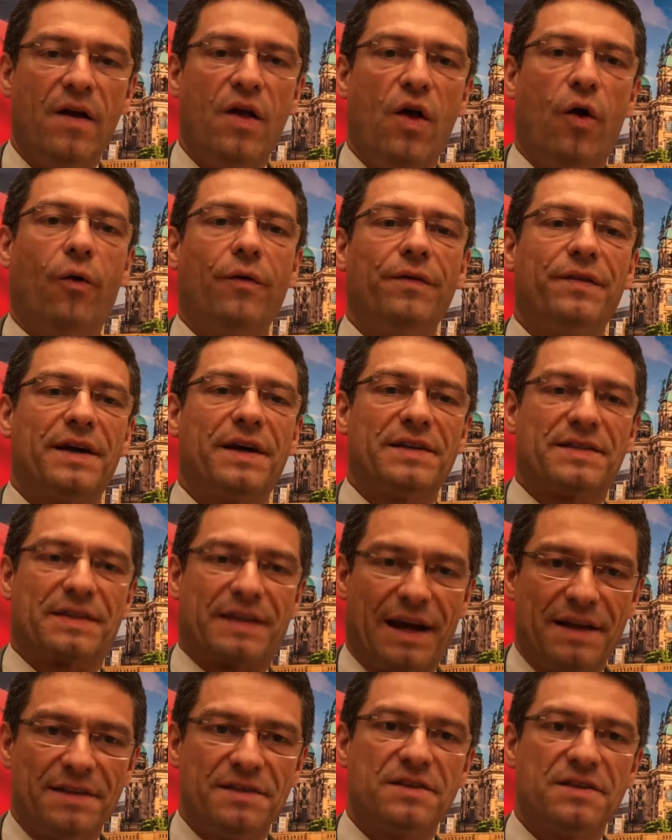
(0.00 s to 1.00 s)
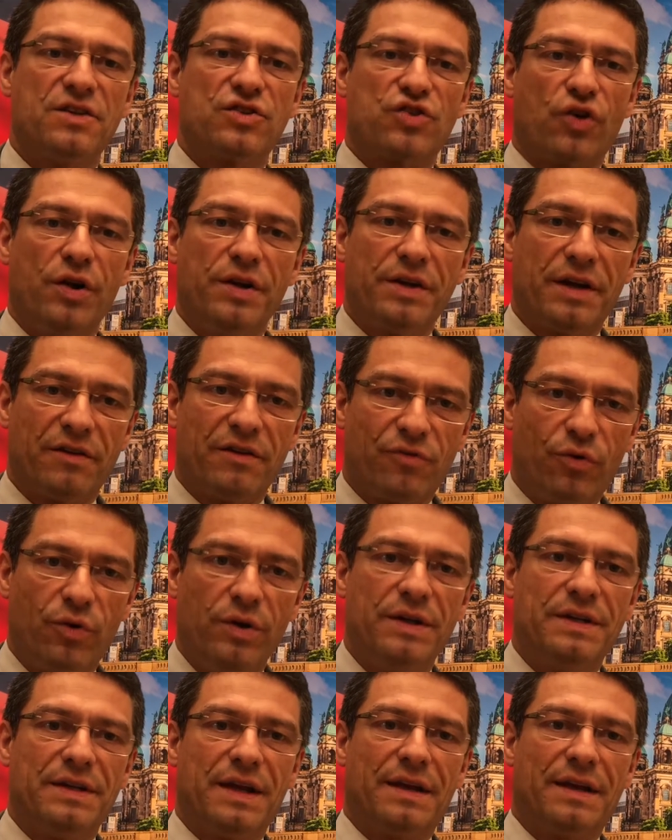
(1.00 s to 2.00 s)
Und das Ganze soll dann wohl
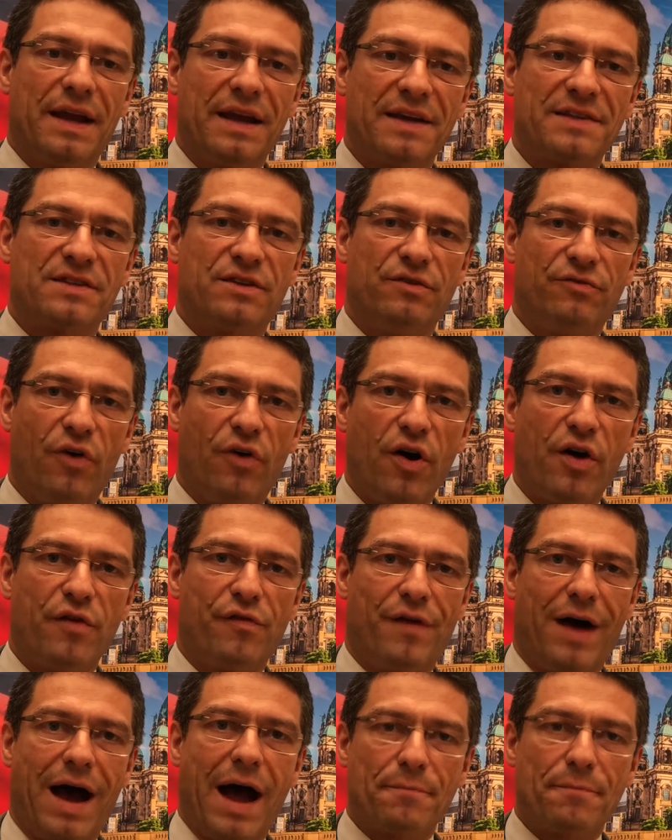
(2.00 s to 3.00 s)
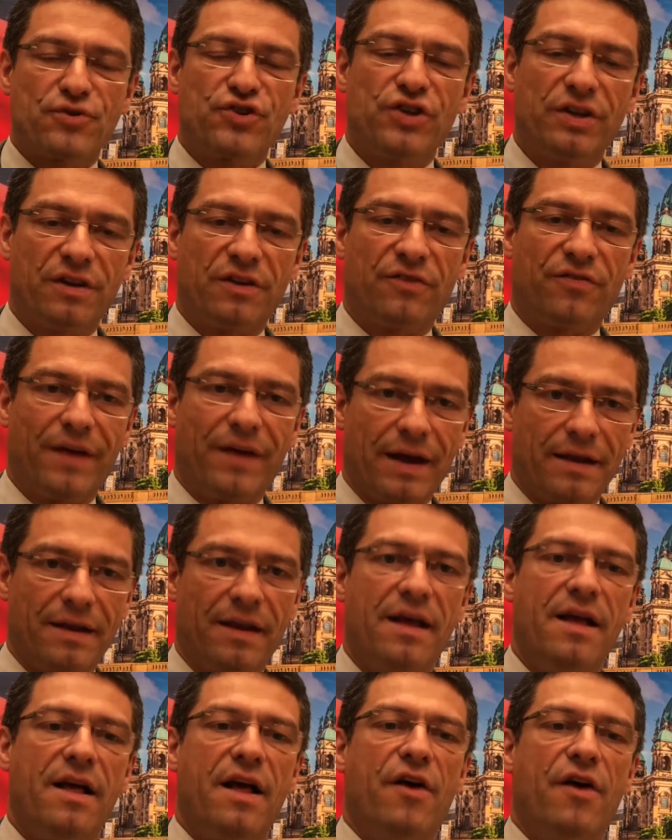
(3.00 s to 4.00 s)
in der nächsten Woche verabschiedet werden,
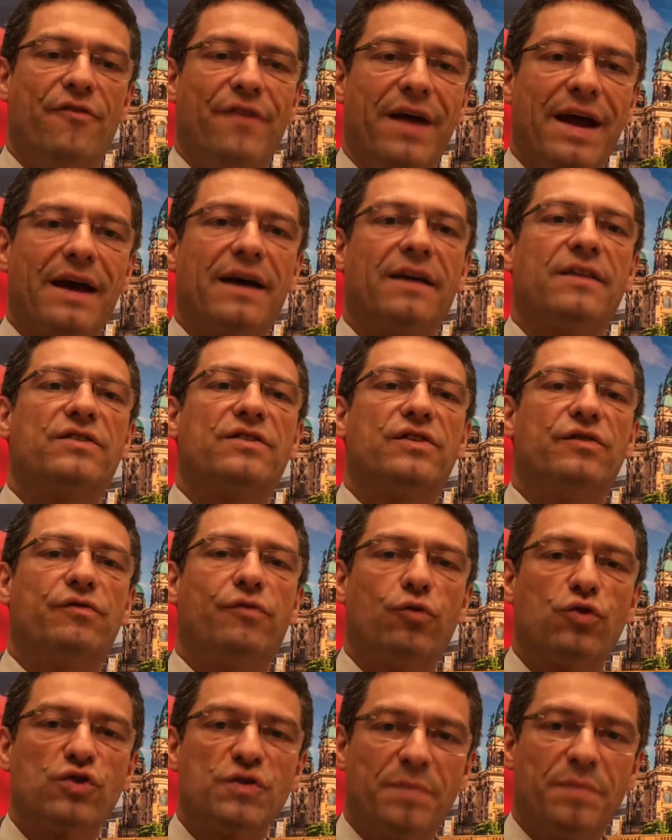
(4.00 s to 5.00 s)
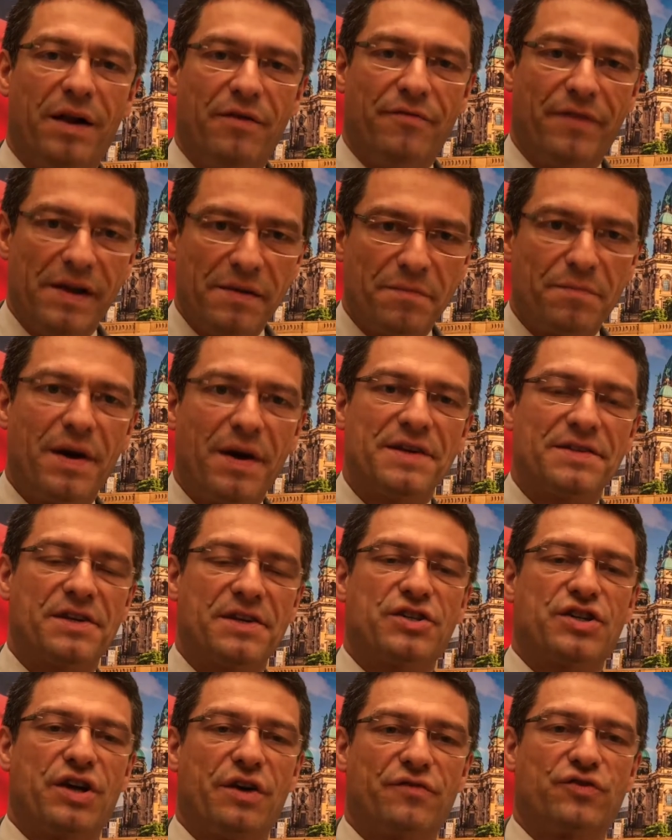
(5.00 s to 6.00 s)
während die
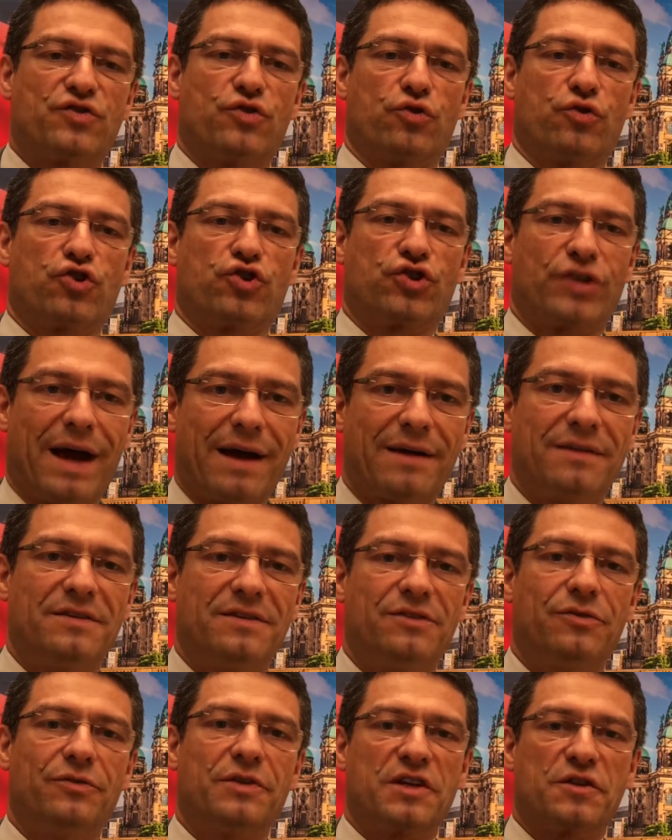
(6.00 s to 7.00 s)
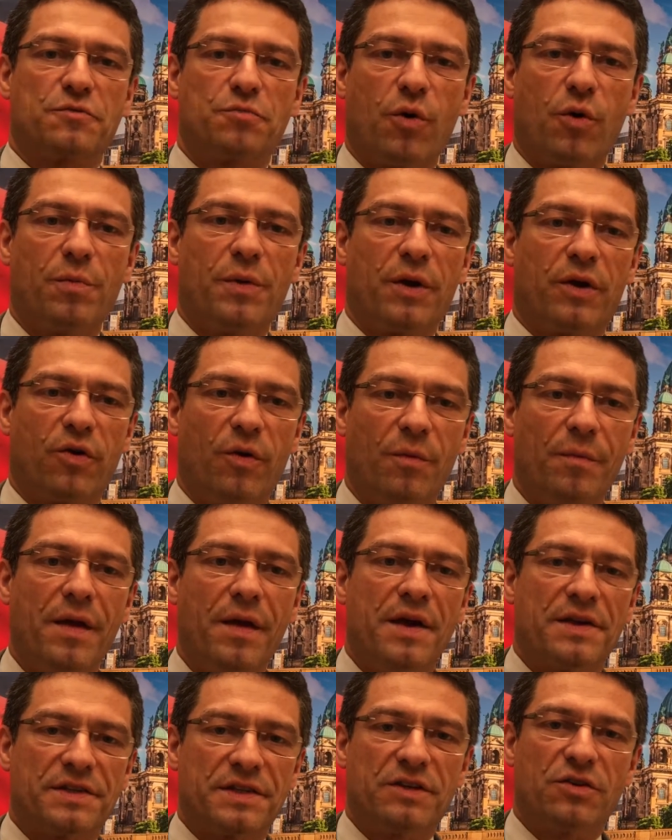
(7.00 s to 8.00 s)
Fußball-Weltmeisterschaft schon startet und das Publikum
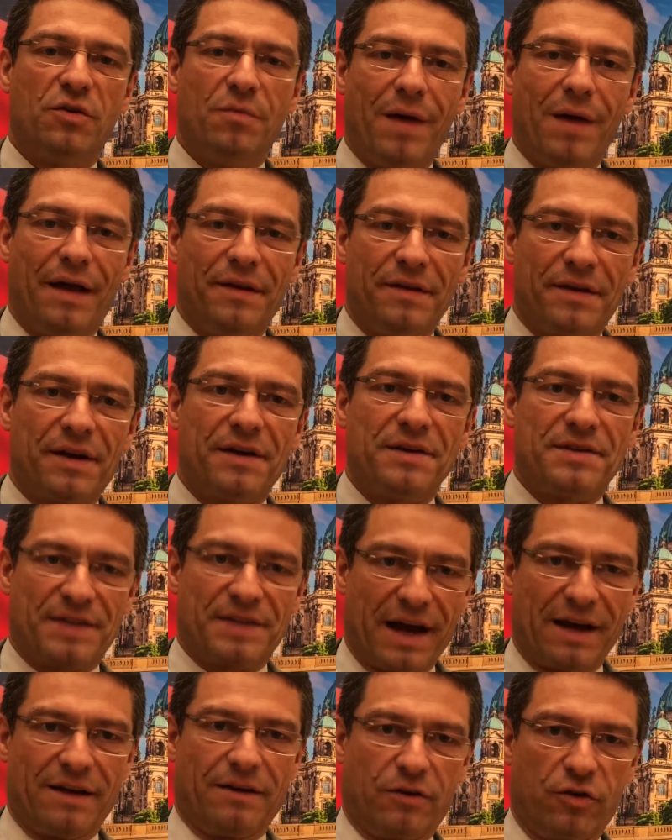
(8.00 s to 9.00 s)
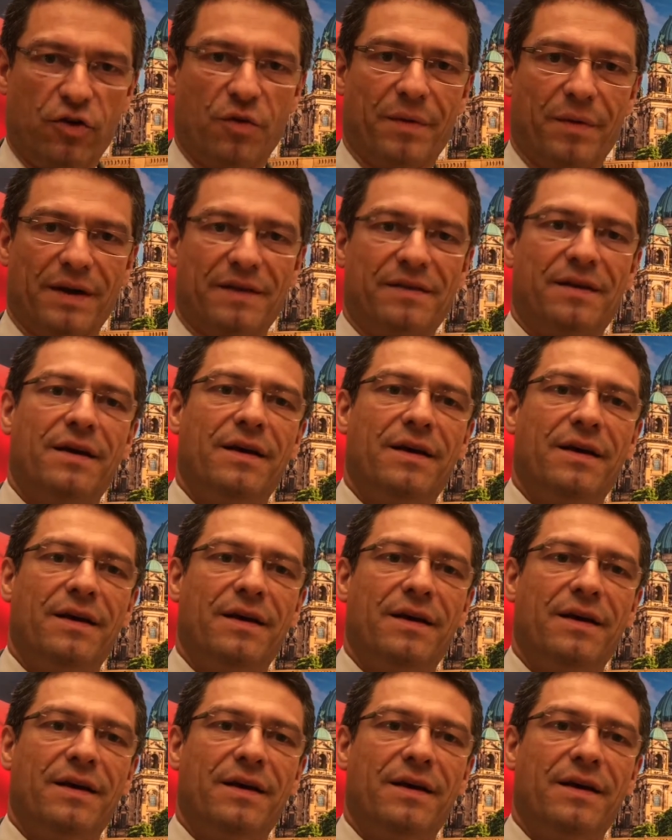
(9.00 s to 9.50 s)
sich um andere Sachen kümmert.